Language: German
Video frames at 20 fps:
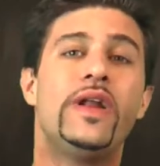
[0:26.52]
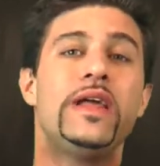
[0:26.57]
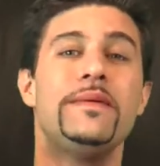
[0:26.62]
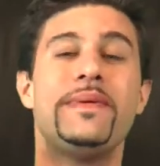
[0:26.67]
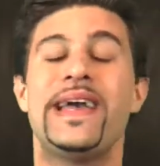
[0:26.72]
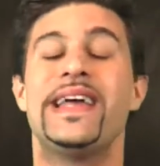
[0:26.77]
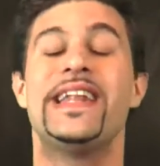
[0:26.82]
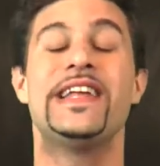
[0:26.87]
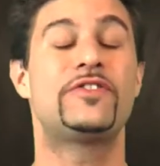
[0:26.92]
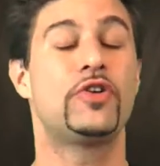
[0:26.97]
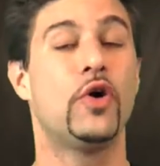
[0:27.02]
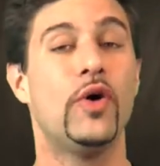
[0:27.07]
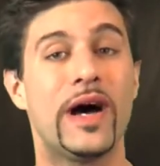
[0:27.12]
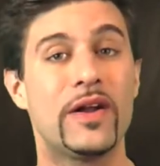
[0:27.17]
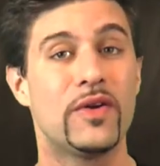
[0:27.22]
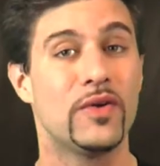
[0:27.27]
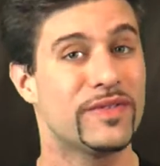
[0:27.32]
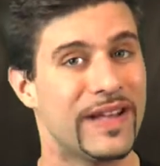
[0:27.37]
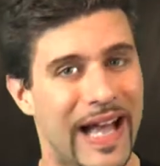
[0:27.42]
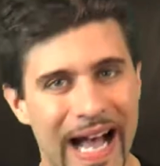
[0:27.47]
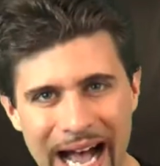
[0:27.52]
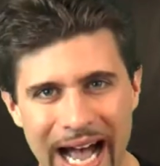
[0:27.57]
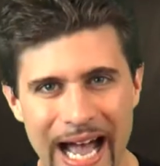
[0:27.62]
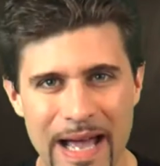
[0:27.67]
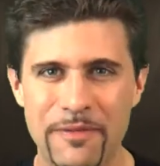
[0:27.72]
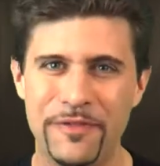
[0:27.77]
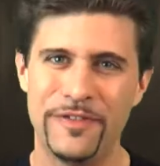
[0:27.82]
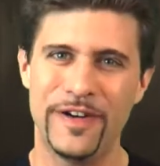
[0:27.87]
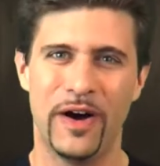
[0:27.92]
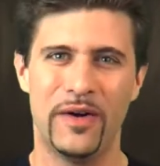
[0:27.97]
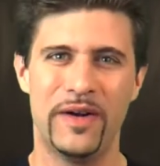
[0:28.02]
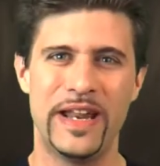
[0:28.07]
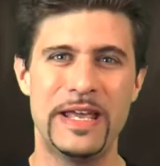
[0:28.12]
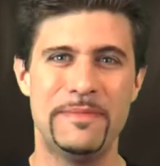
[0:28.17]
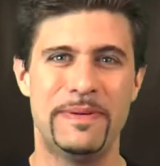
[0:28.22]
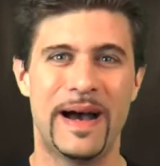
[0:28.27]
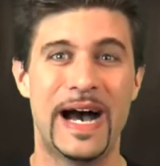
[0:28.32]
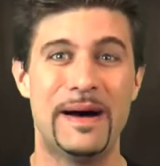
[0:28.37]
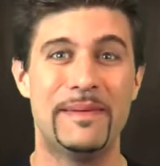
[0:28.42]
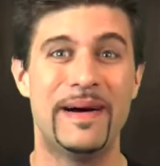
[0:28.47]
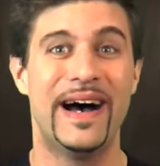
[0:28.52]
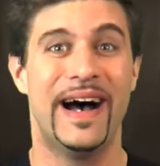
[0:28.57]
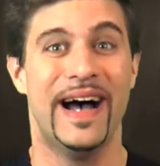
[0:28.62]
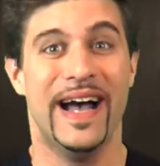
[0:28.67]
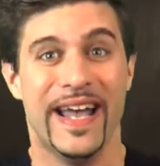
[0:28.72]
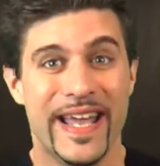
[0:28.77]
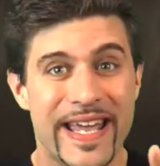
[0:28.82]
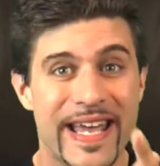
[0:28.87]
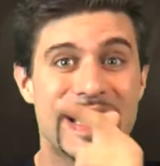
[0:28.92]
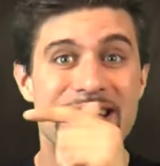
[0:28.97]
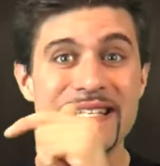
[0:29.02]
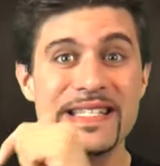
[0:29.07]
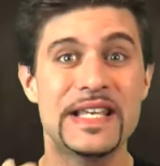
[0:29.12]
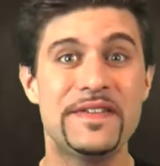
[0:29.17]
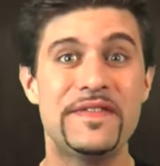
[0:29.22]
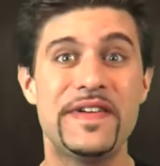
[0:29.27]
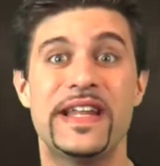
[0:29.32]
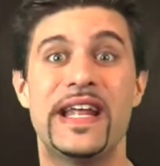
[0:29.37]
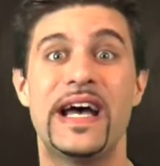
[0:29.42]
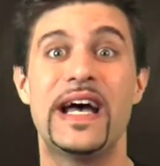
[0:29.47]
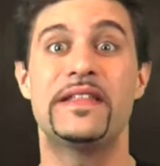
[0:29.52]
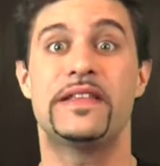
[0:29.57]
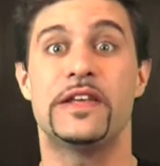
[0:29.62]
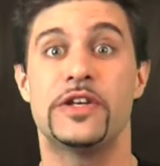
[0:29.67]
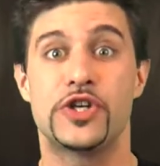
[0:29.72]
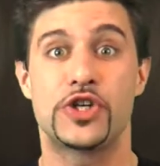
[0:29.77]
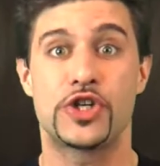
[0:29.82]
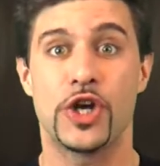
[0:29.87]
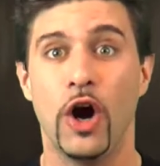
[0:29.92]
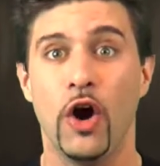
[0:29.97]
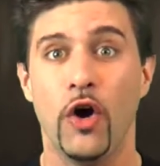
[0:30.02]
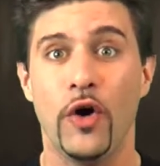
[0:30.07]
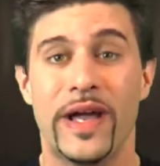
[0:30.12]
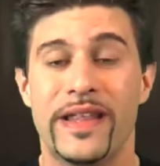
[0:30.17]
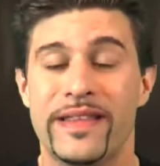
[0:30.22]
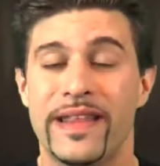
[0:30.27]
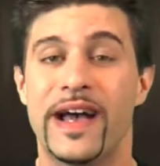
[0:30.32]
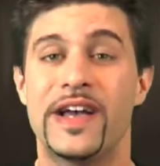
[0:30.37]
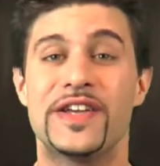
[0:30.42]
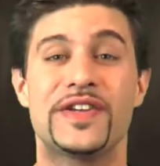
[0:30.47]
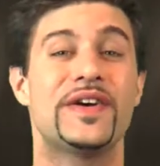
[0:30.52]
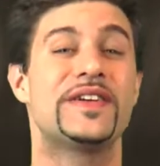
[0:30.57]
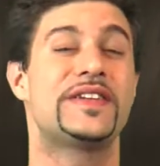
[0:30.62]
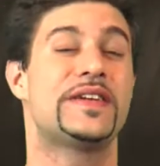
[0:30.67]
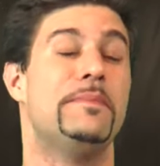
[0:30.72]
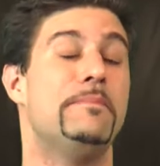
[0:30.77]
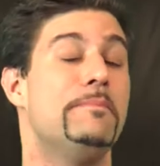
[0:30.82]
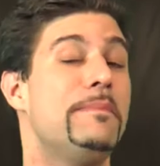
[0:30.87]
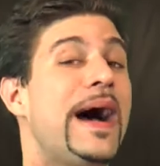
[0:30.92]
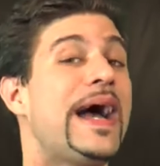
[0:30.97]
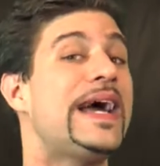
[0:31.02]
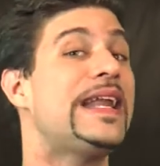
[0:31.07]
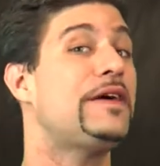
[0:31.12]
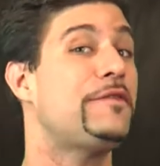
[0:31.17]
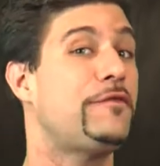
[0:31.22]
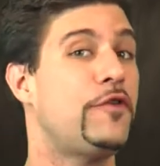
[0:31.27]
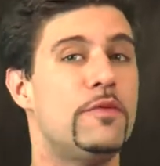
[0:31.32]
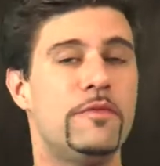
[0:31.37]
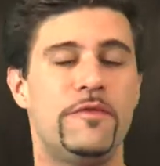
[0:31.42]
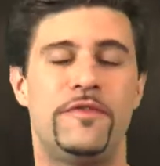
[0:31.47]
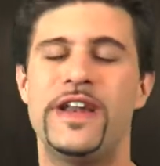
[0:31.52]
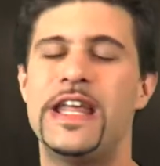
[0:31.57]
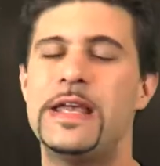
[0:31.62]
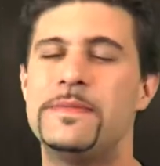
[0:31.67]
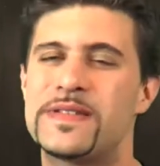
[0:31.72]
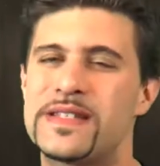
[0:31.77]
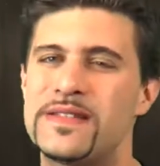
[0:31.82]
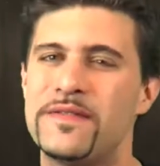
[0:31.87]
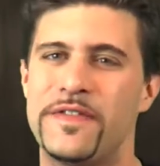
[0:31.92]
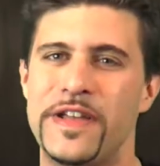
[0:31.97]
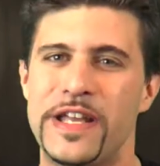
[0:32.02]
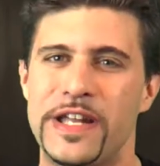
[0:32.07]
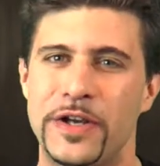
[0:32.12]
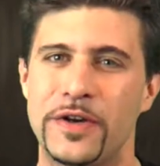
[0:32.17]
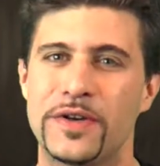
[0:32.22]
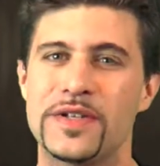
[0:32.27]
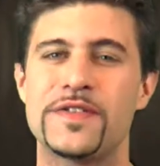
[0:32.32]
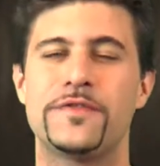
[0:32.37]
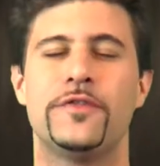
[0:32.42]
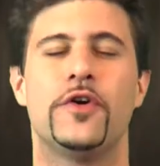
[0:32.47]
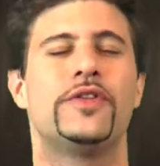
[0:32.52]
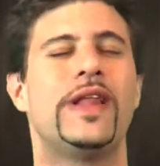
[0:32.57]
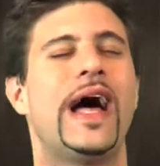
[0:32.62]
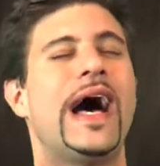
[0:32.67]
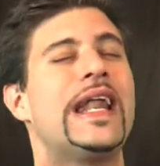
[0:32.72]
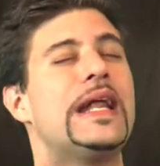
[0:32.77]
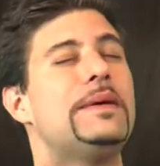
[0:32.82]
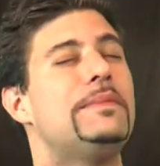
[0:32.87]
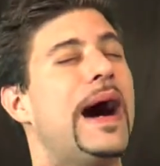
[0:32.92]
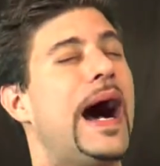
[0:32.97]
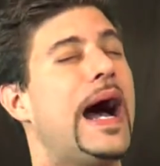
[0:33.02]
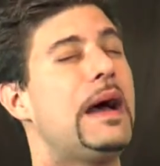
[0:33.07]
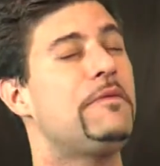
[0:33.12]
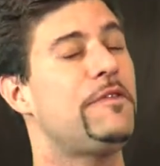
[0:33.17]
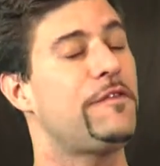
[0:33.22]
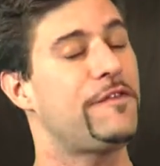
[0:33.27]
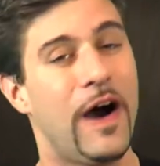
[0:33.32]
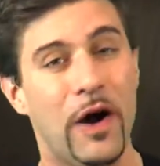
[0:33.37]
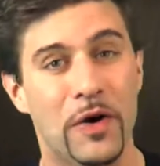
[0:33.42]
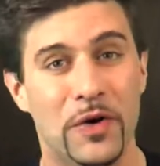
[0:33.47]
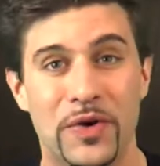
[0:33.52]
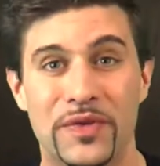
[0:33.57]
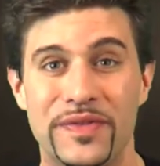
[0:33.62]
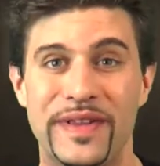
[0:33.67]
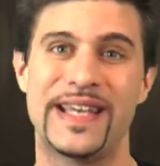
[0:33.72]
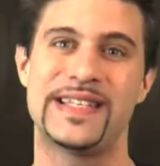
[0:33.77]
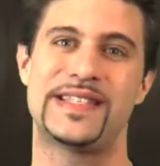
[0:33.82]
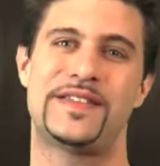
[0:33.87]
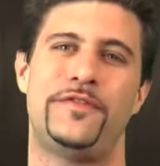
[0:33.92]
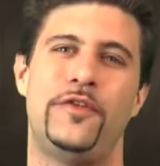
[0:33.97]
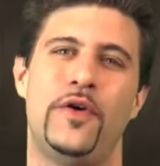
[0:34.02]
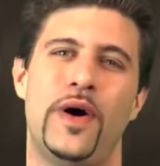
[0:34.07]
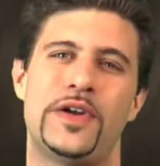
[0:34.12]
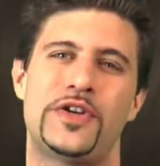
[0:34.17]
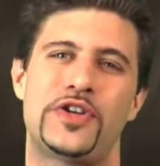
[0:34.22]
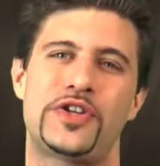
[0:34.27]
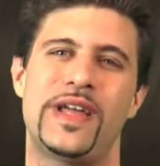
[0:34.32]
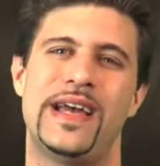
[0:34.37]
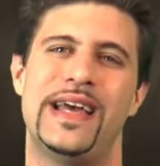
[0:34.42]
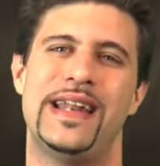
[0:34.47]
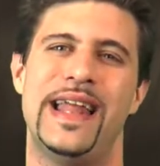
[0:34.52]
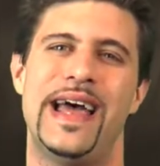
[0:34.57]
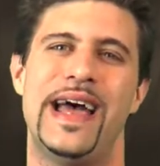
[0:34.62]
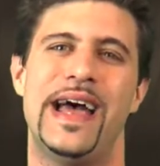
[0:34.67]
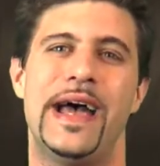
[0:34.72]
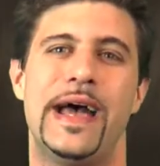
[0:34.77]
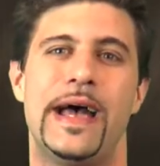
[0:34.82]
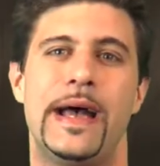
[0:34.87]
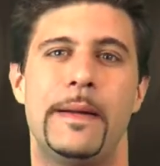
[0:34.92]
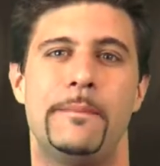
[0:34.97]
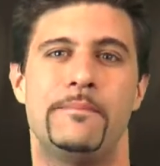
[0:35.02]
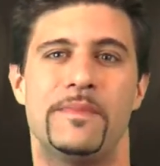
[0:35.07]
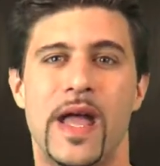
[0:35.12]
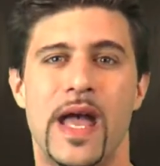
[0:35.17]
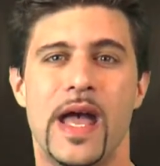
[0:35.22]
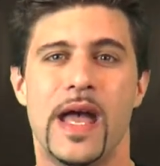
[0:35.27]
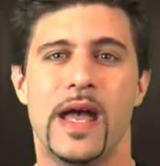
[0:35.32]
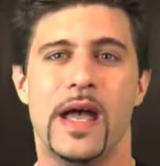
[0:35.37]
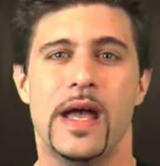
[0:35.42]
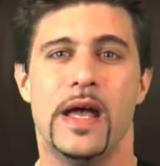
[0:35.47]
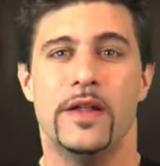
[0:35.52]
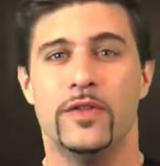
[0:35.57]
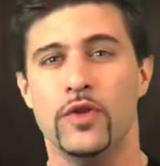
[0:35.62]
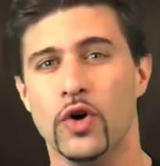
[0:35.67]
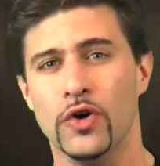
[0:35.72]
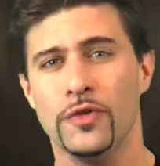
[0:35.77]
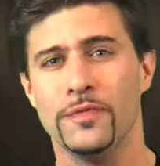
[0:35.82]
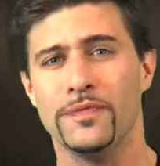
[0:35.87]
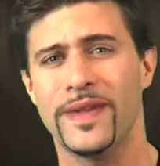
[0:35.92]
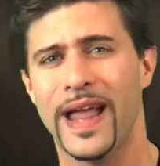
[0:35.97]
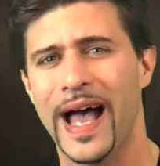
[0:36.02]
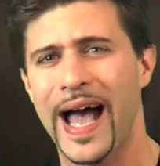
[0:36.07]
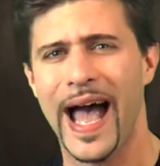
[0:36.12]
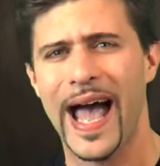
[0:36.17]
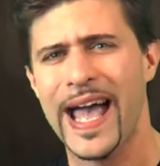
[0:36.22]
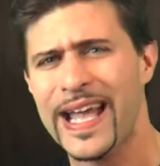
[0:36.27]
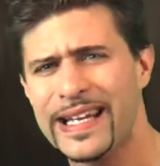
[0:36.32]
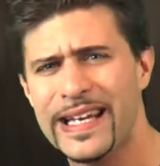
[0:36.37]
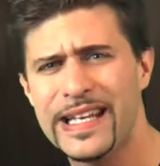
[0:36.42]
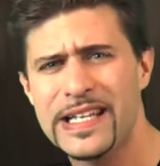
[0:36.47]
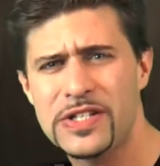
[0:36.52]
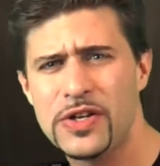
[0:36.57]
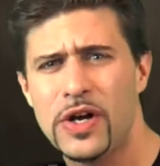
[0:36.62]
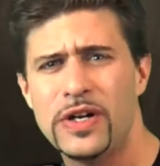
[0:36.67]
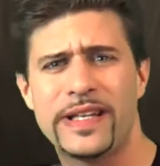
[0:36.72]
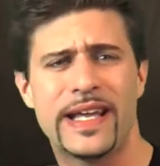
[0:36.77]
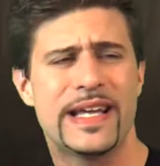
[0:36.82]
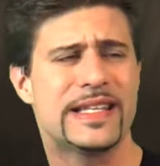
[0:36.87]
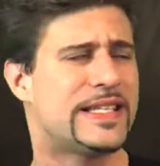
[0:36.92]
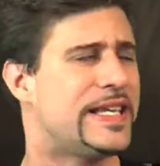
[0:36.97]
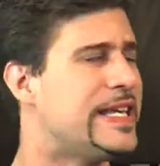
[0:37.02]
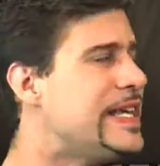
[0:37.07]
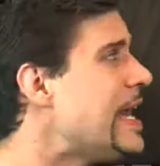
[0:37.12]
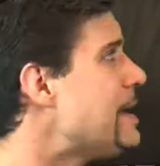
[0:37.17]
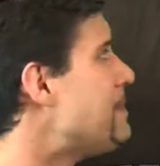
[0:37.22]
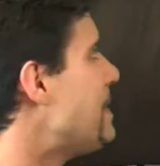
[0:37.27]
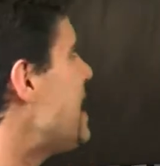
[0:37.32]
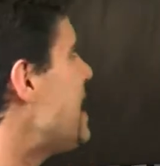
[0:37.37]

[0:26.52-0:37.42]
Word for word: liebe Editoren und AMV-Liebhaber, hier ist sie wieder, die Show, in der ich euch meine fünf liebsten Videos von einem AMV-Contest vorstelle. Nun, eigentlich sollte jetzt hier im